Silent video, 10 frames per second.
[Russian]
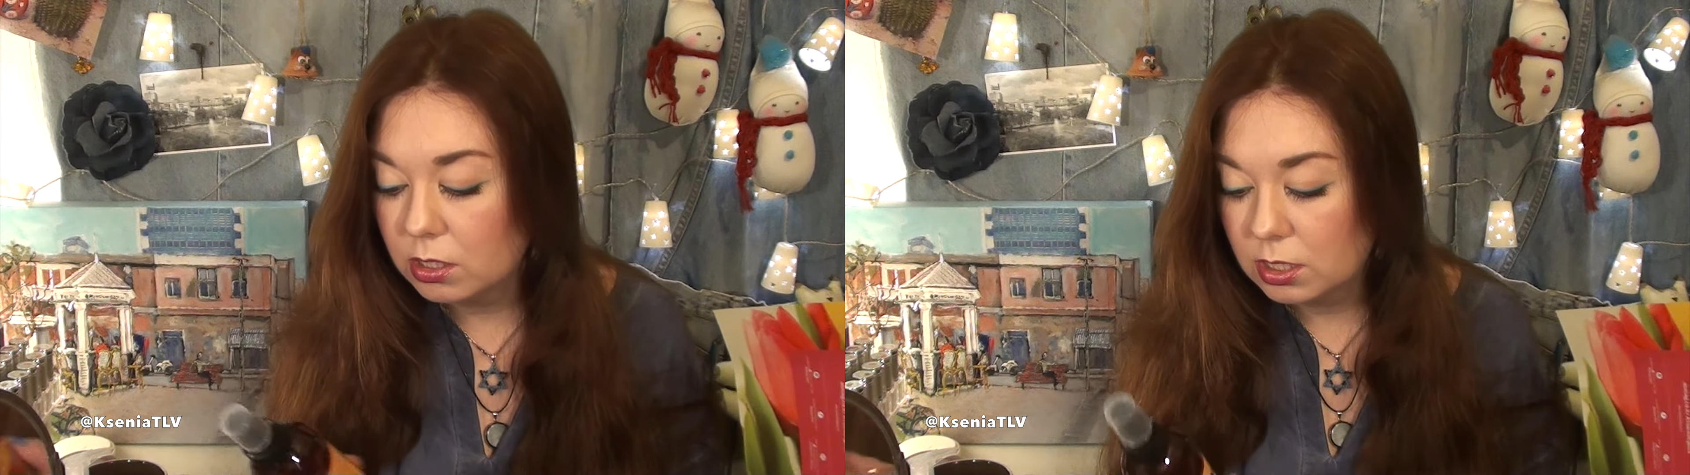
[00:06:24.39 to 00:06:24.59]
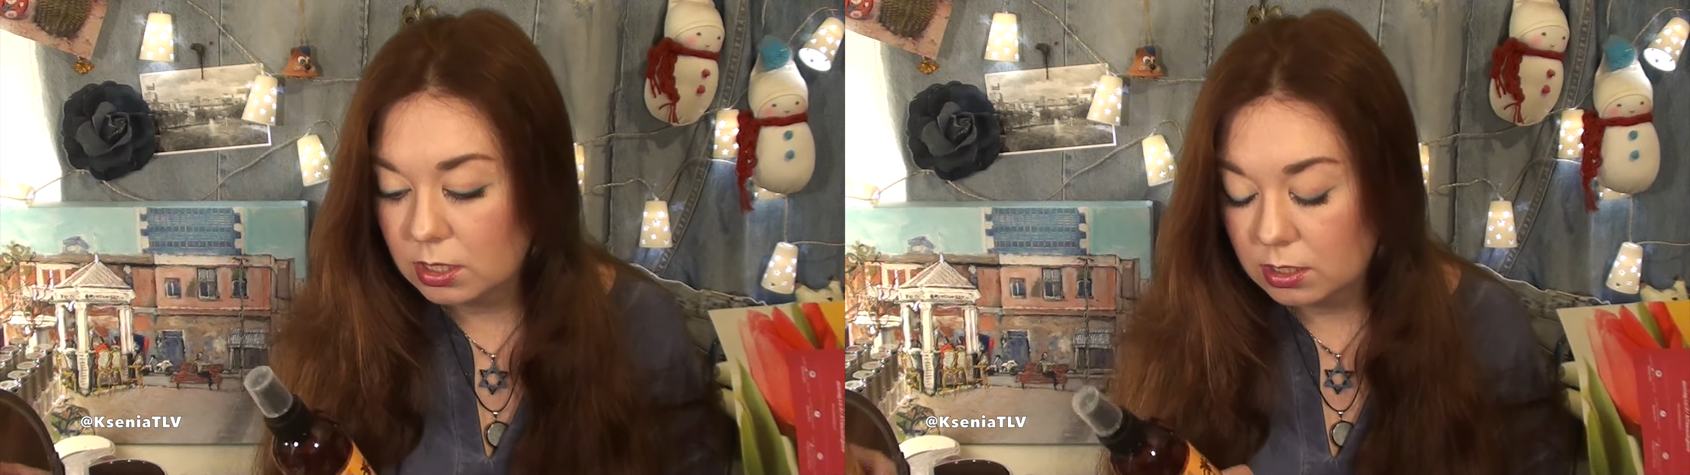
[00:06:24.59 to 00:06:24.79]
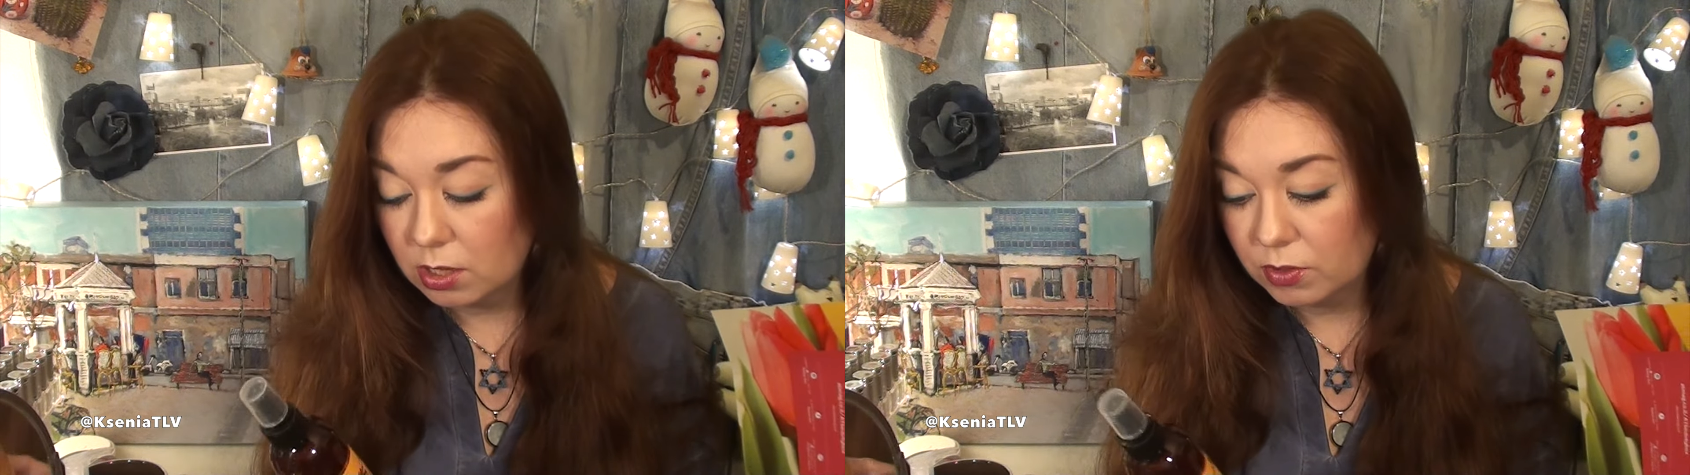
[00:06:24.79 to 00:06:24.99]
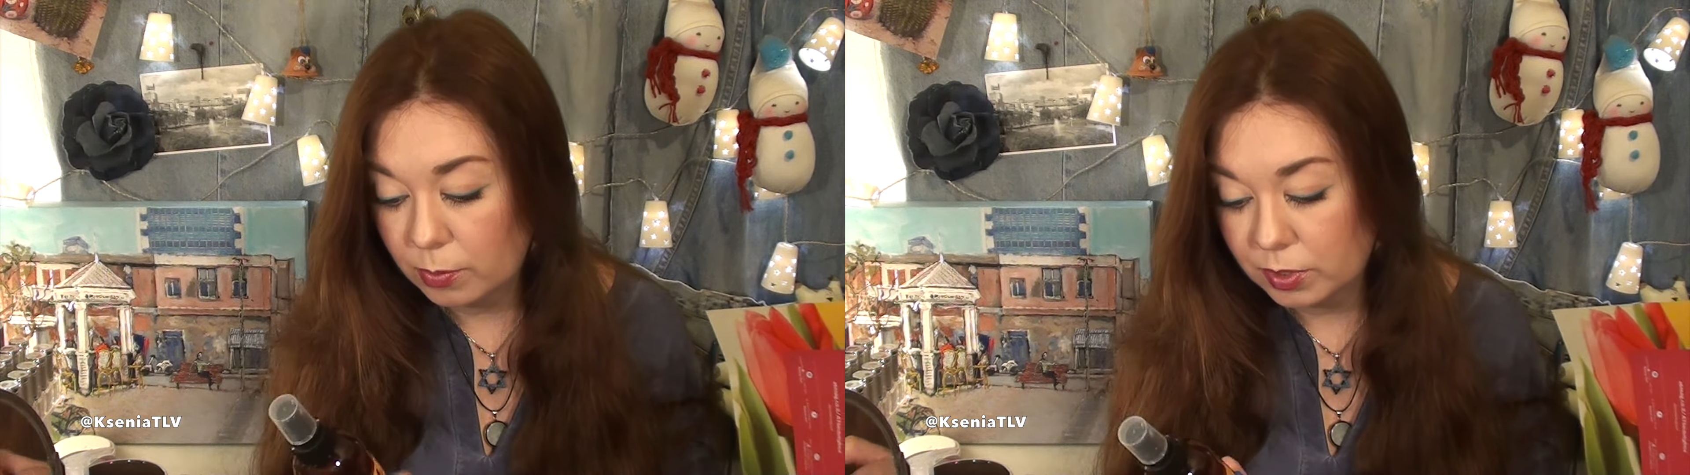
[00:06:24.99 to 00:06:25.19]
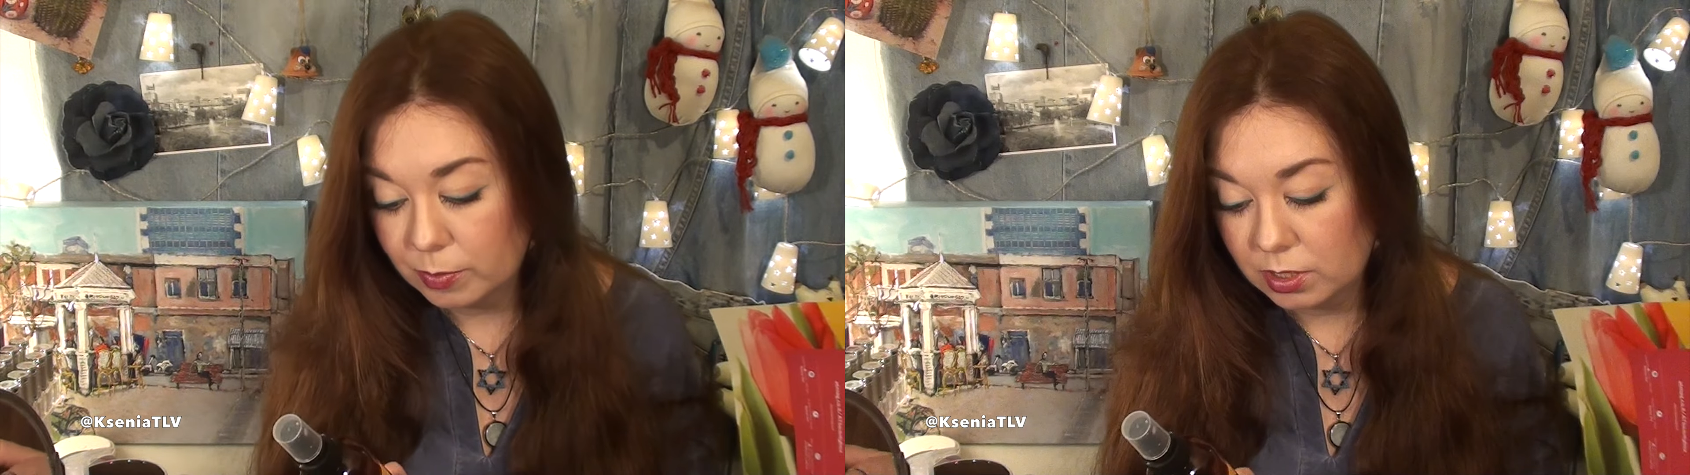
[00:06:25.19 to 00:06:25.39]
А где
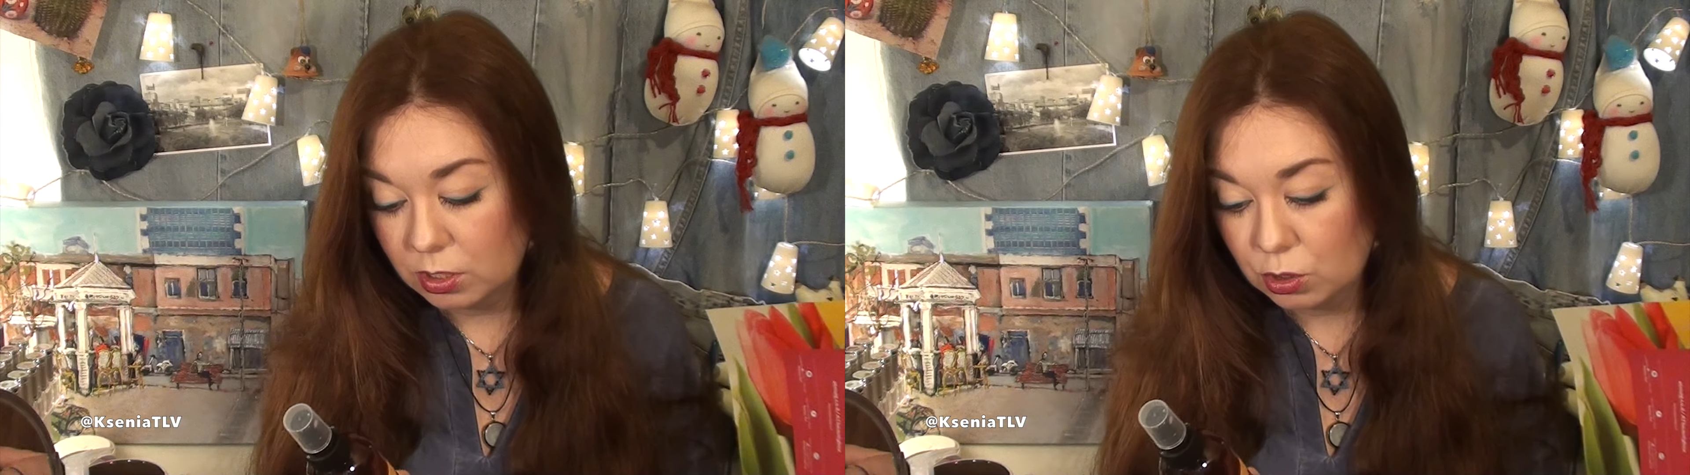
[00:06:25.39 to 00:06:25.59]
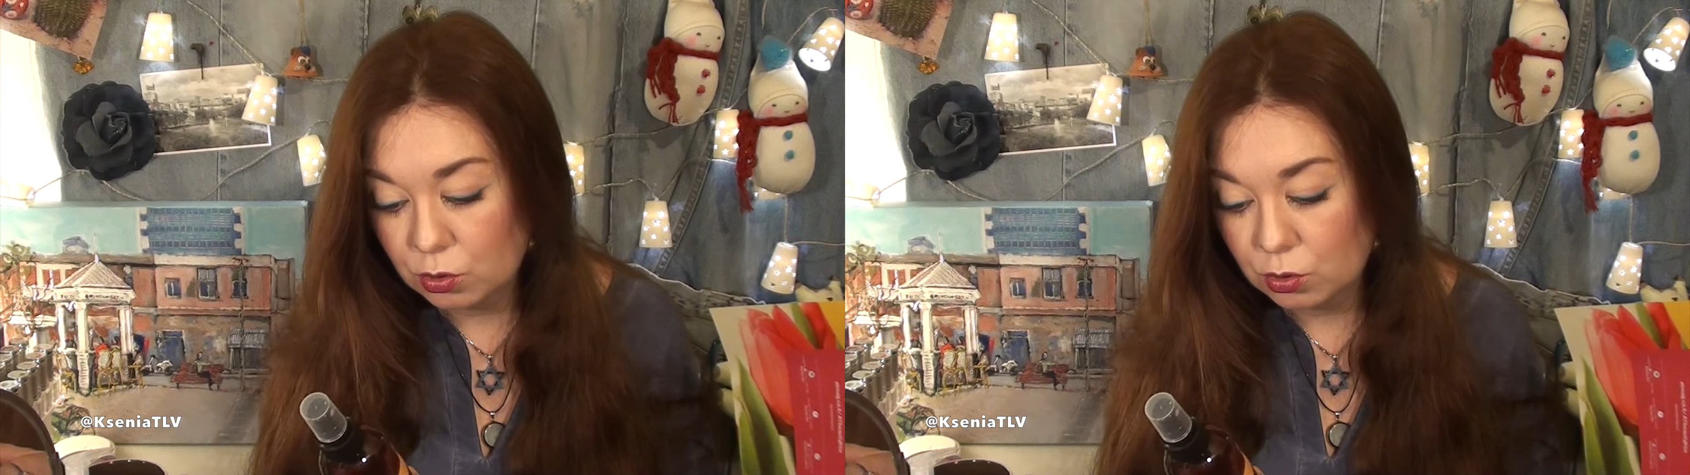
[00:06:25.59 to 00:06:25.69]
состав-то? Посмотреть,